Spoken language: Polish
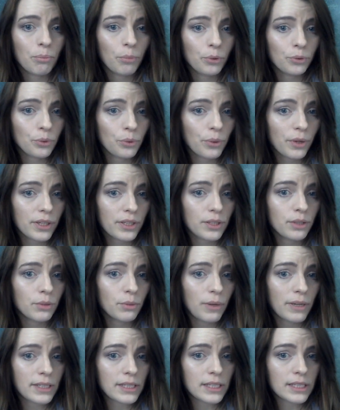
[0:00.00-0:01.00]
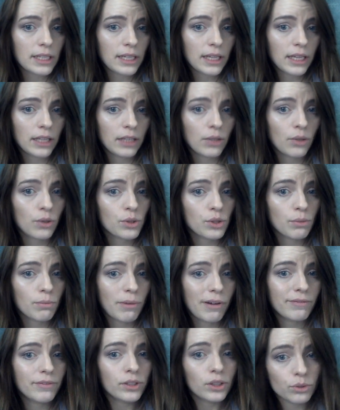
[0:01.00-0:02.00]
Po drugie, sytuacje, kiedy
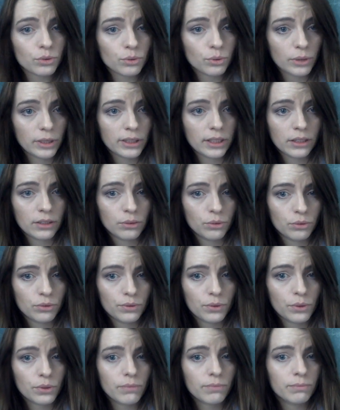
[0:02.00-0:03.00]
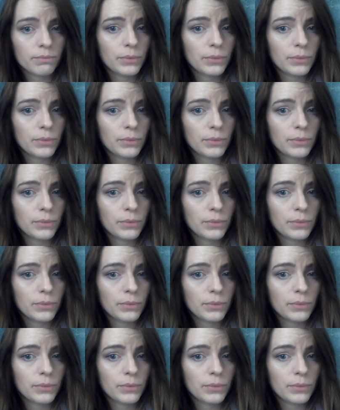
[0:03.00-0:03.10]
osoba wykonuje dany utwór,